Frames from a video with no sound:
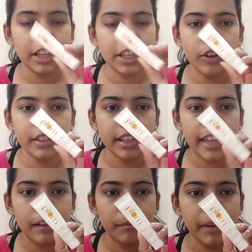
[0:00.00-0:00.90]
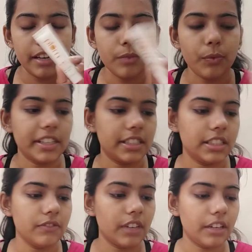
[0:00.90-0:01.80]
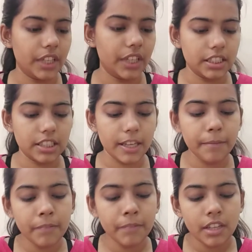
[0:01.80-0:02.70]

है और ये कैलोमेल एंड वाइट टी वाला वेरियंट है